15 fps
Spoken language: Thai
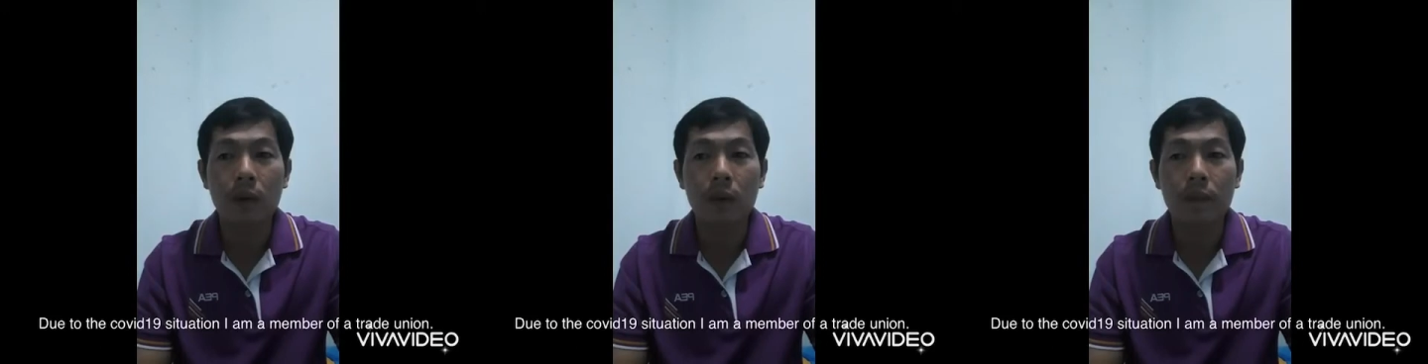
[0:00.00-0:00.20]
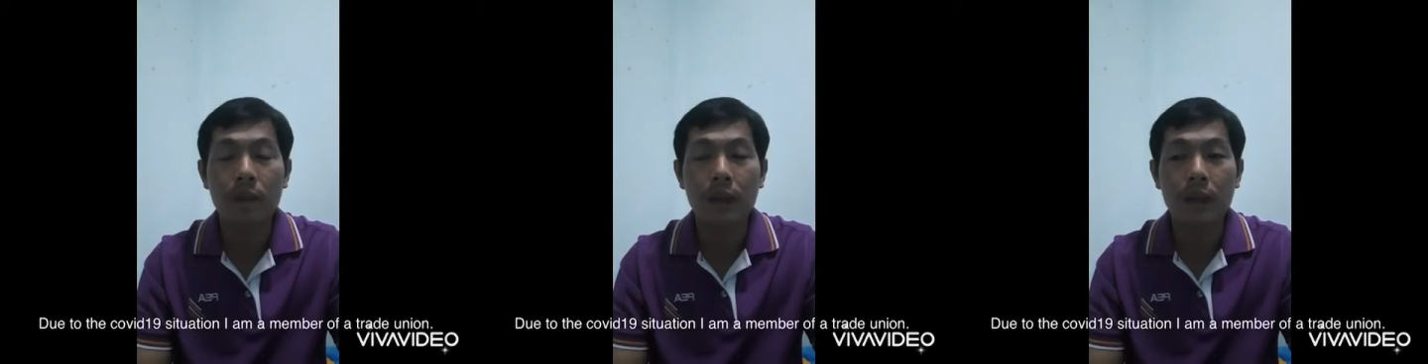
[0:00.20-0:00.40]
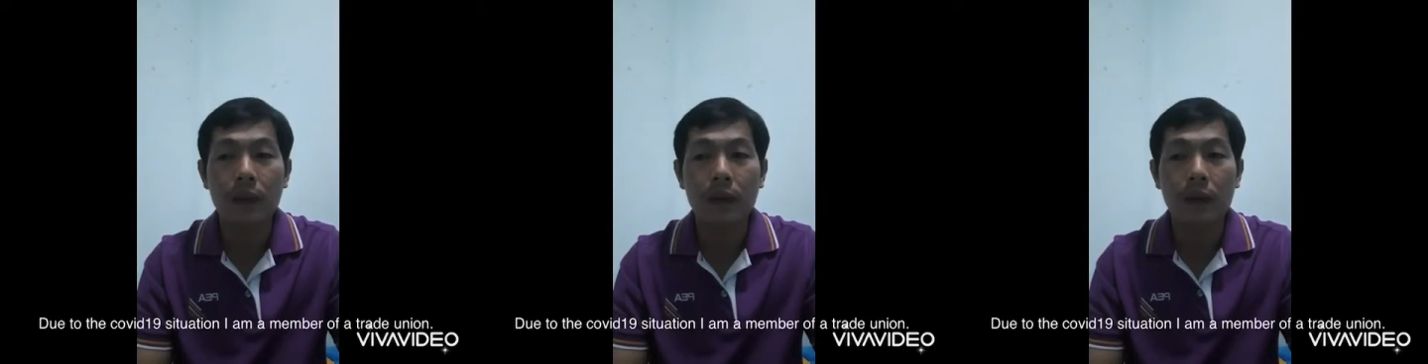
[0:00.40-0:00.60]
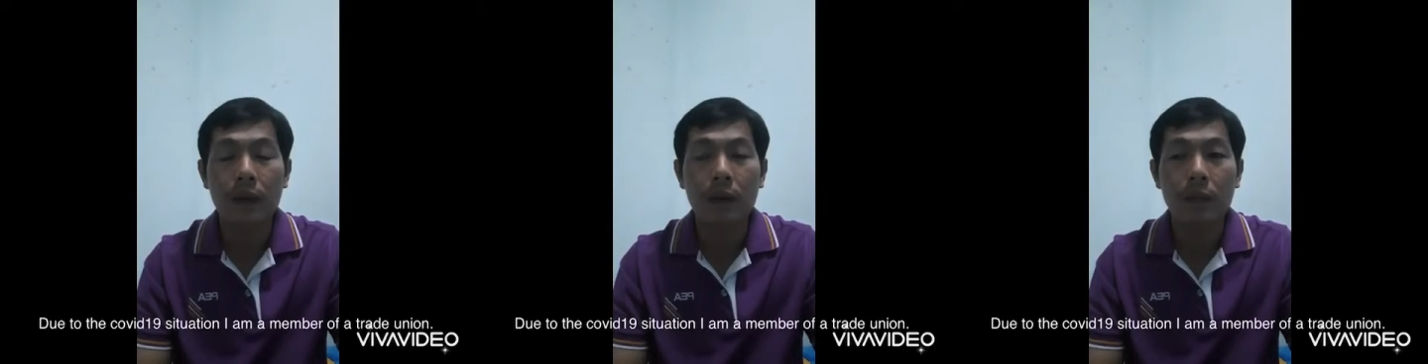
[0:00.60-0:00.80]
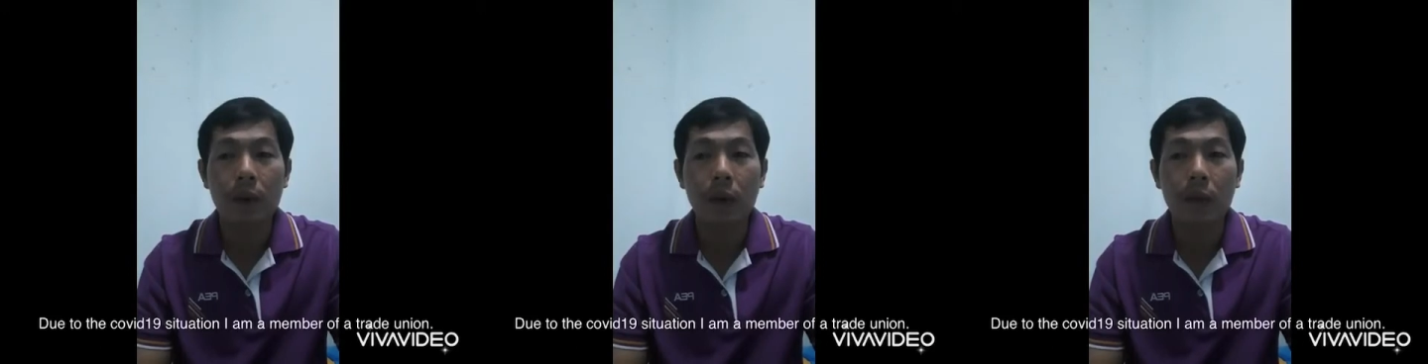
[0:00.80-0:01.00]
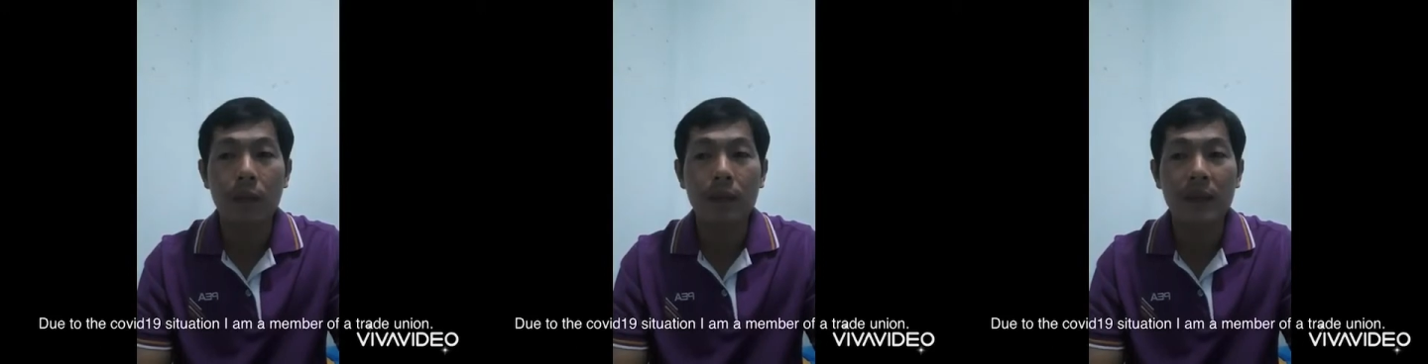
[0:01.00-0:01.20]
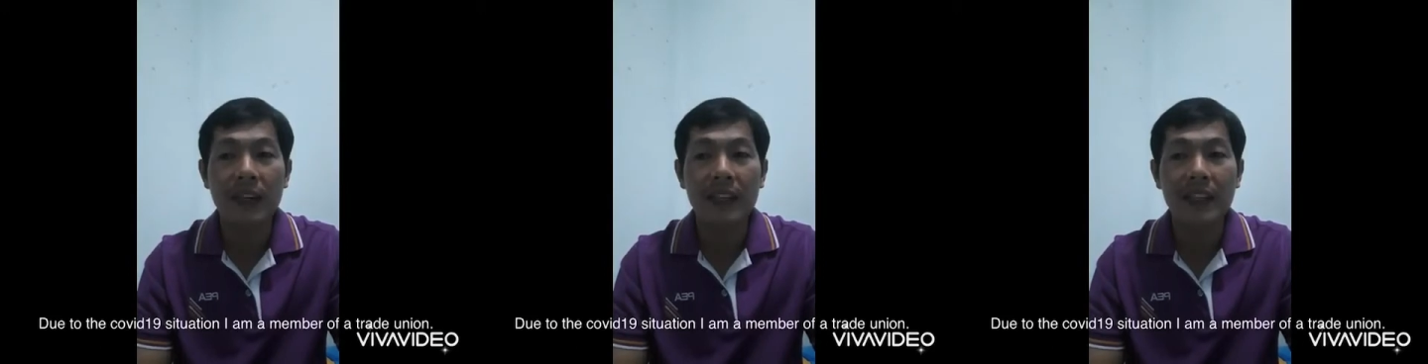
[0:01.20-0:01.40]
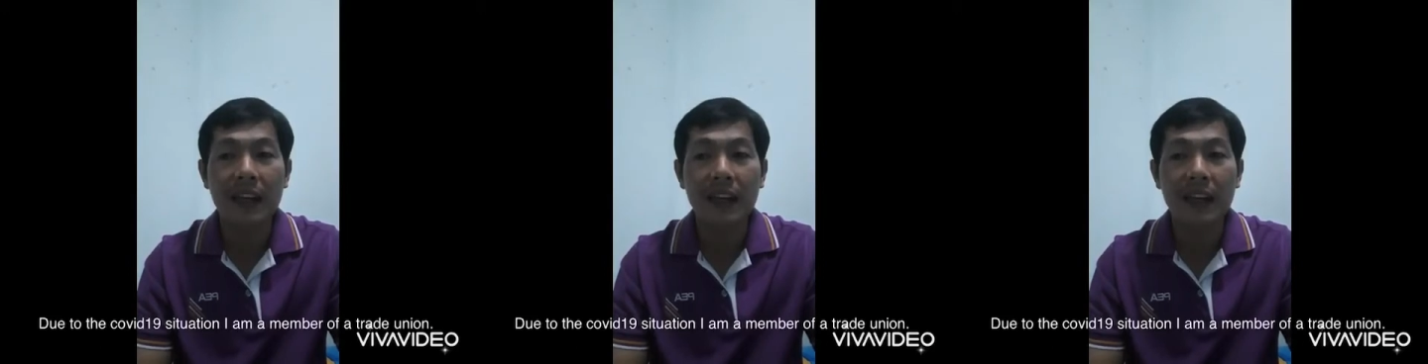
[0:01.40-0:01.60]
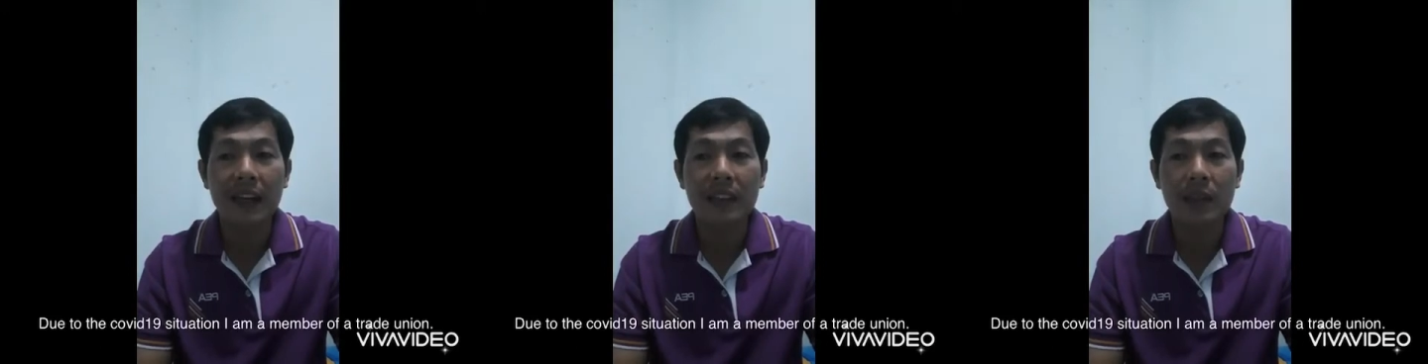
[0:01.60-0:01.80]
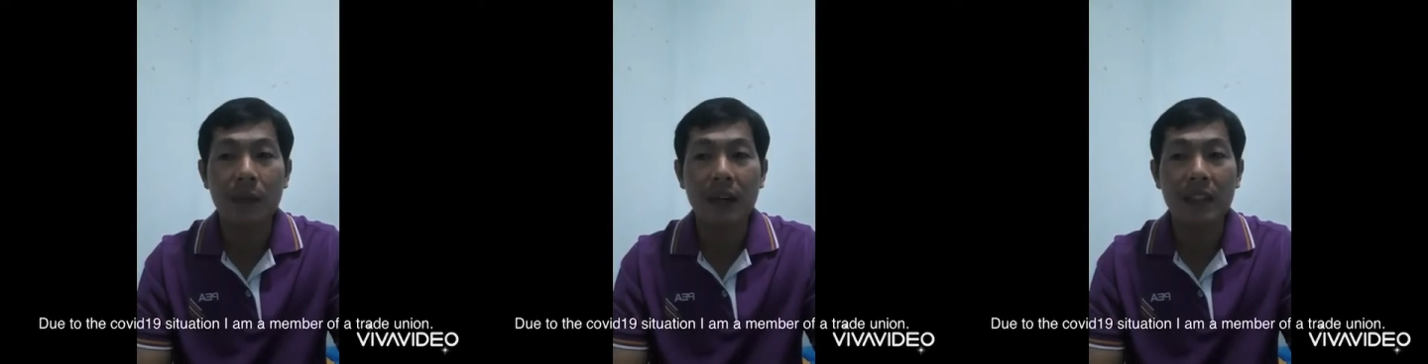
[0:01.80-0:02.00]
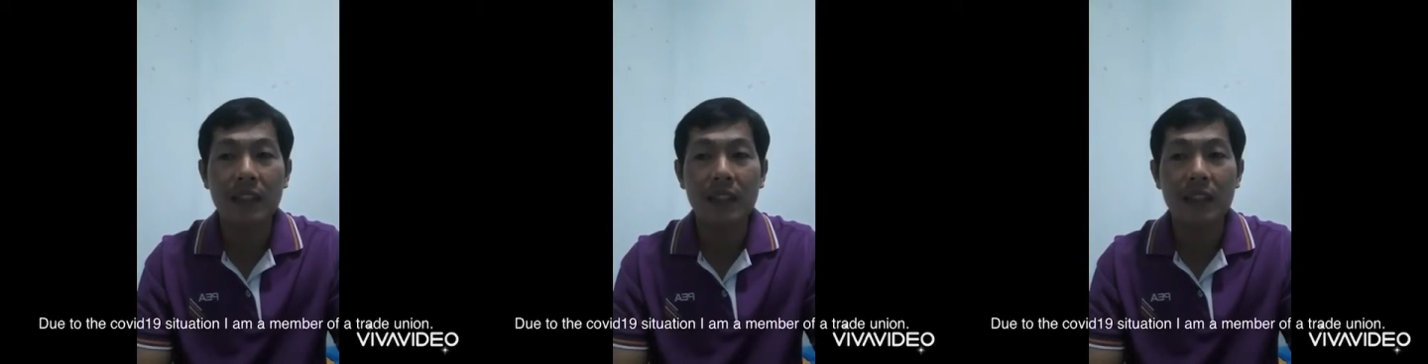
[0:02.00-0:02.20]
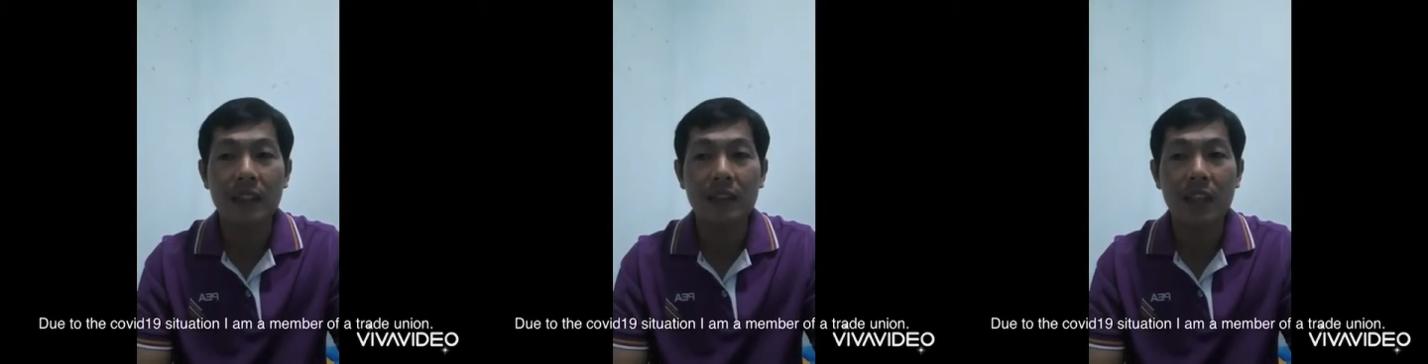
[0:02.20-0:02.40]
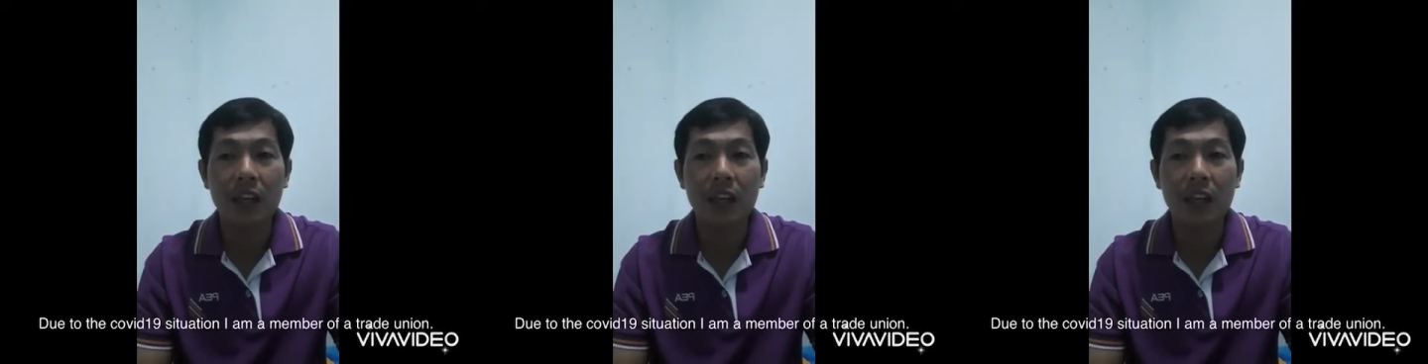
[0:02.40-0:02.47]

-19 ผมในฐานะสมาชิก